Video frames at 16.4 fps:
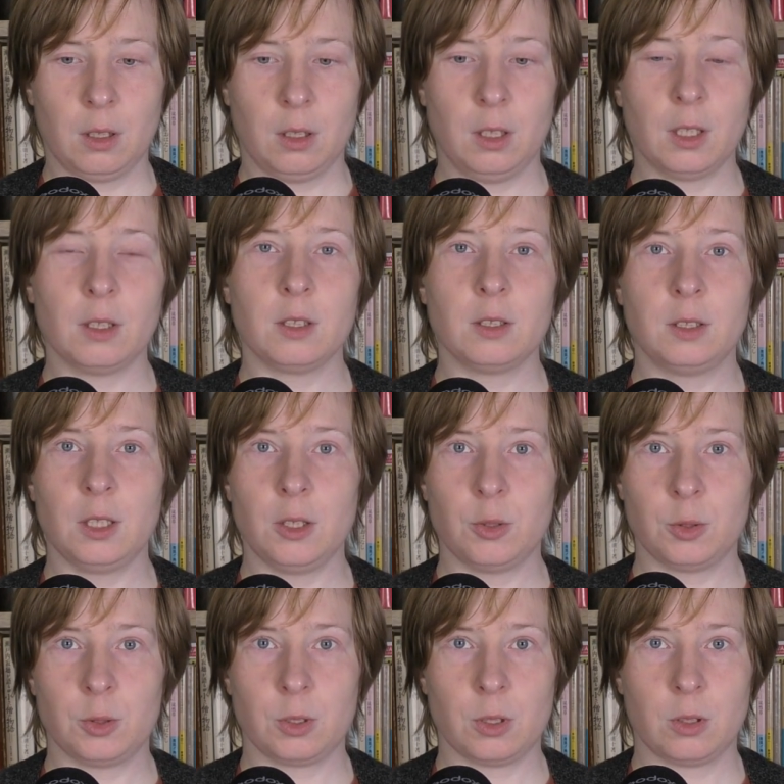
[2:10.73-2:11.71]
И я
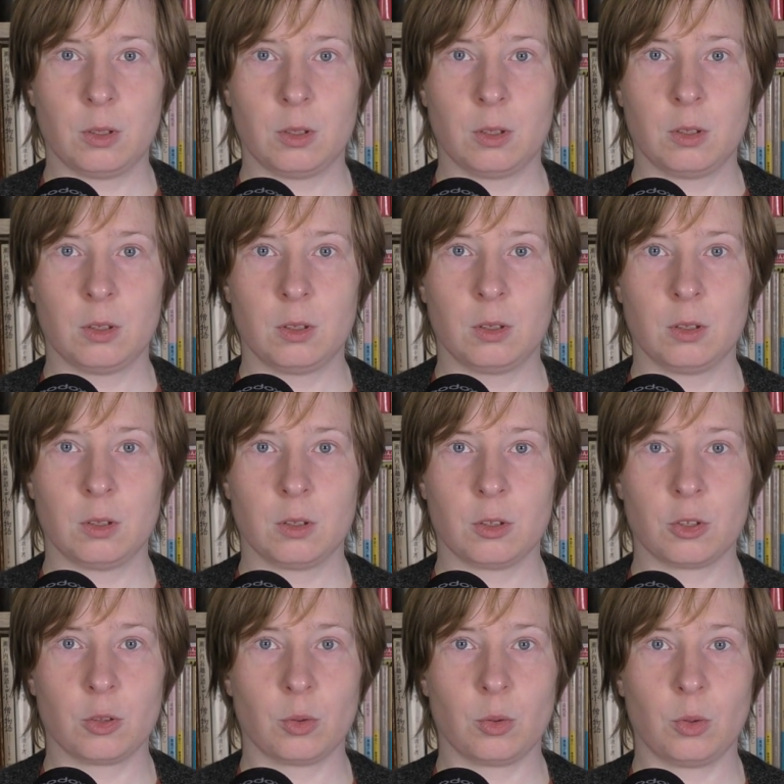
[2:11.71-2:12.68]
надеюсь,
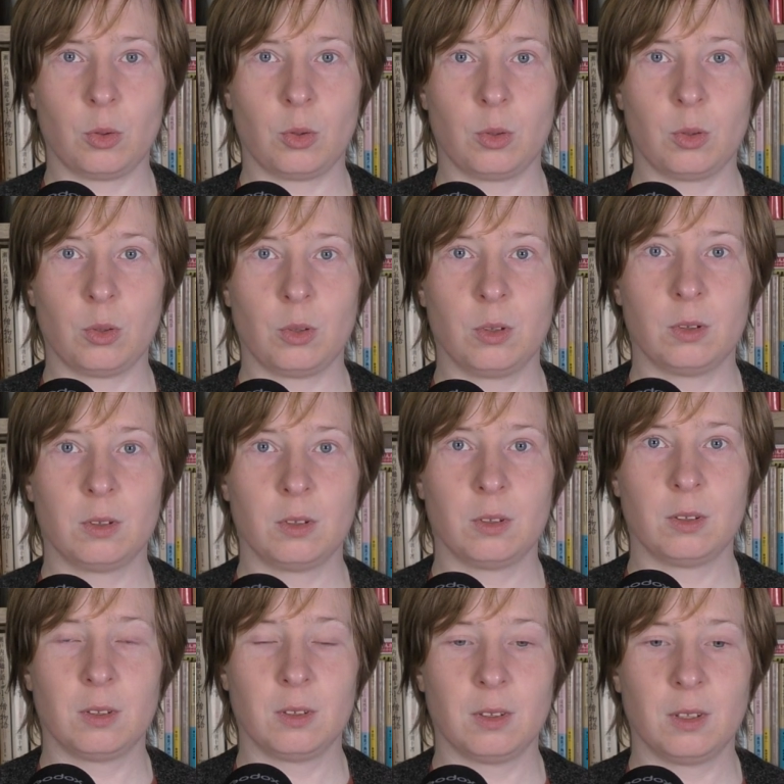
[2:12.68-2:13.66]
что
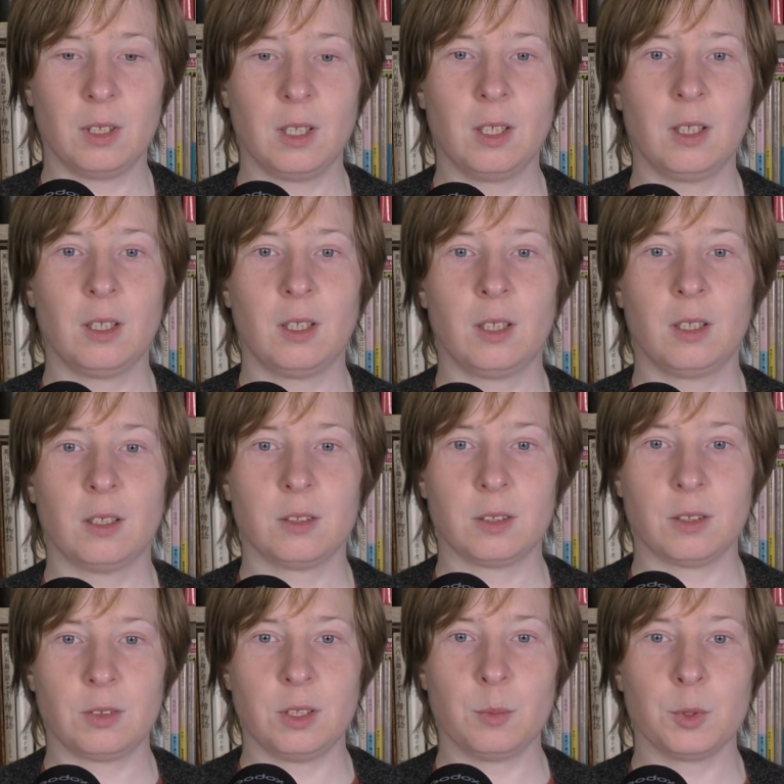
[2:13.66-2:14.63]

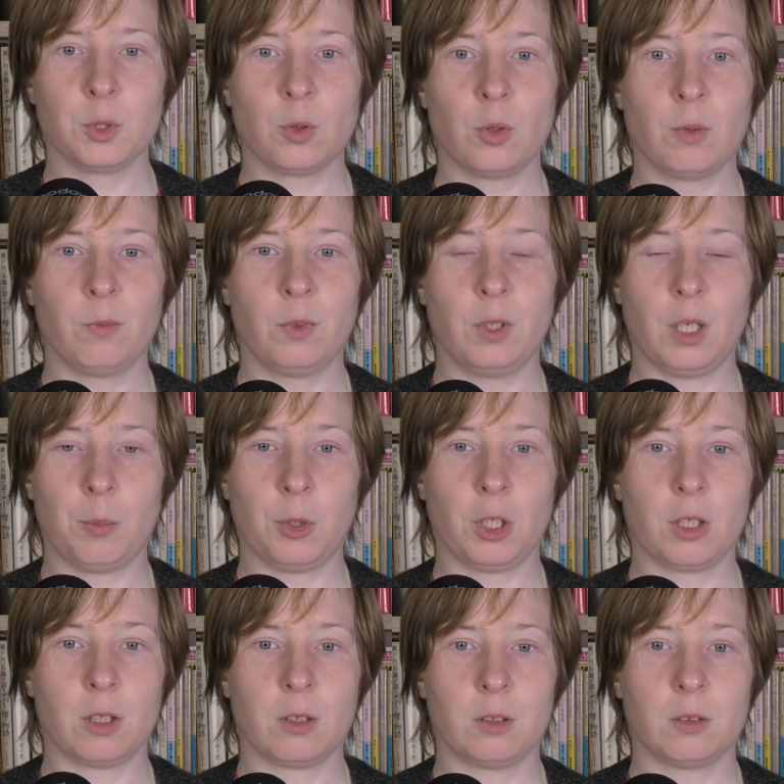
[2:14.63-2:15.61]
в совсем скором
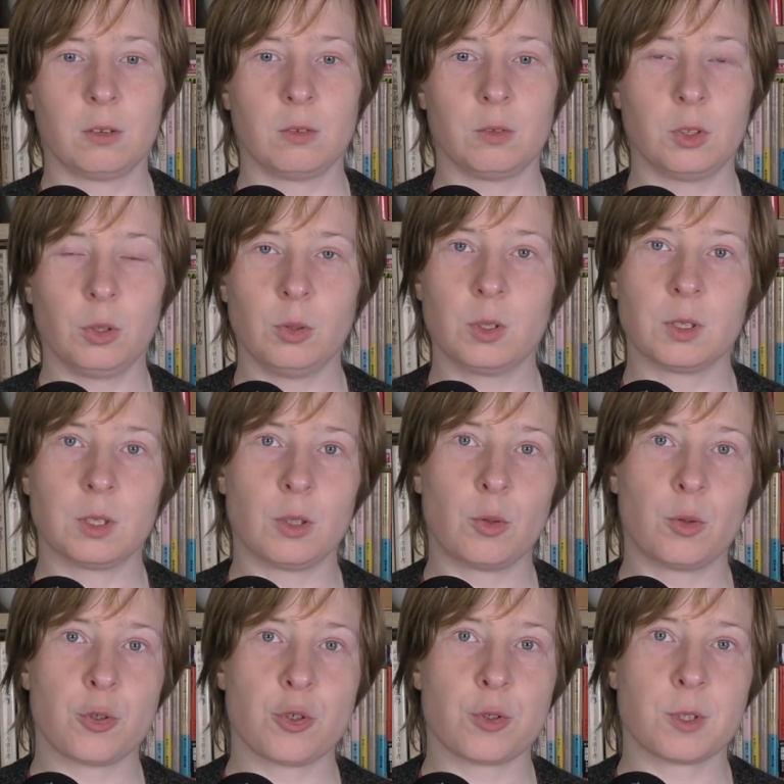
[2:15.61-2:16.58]
времени все это
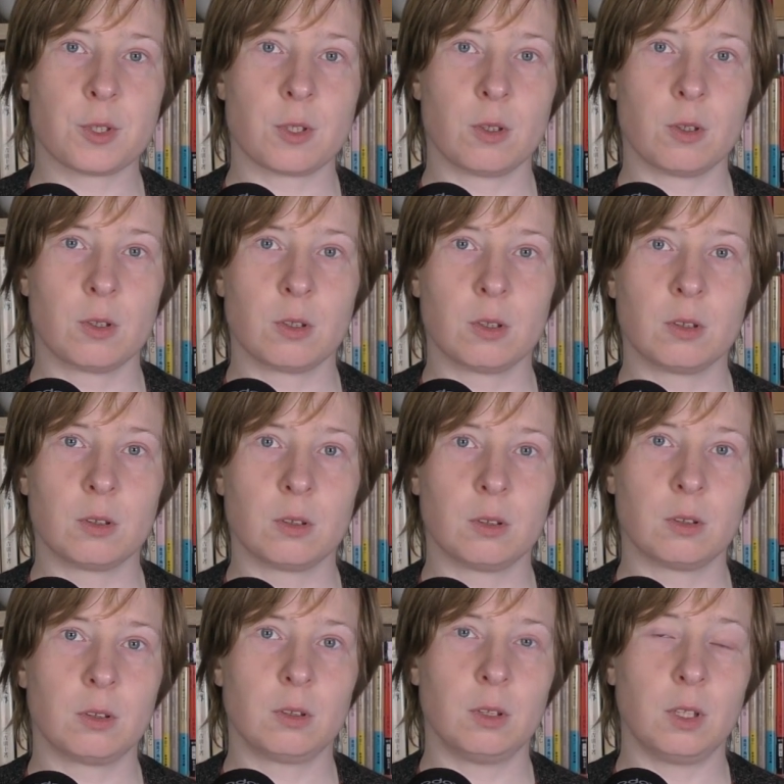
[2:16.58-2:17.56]
закончится.
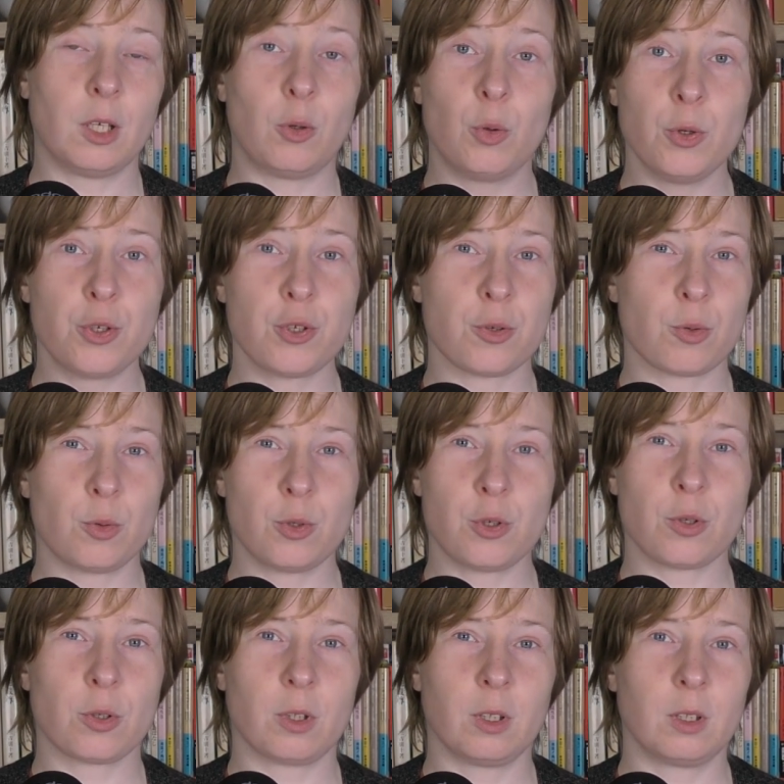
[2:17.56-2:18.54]
Я
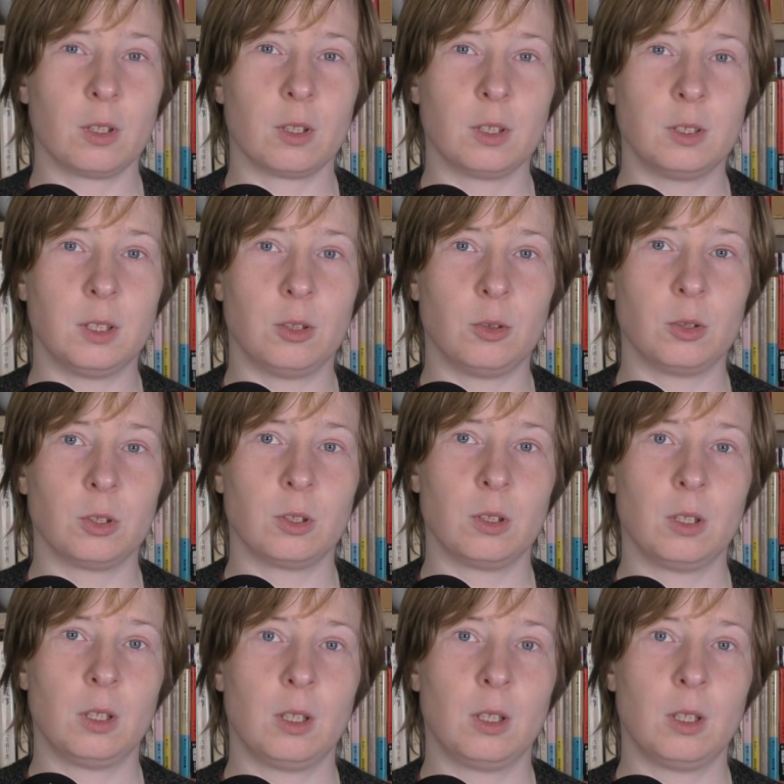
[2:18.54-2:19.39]
очень-очень на это надеюсь.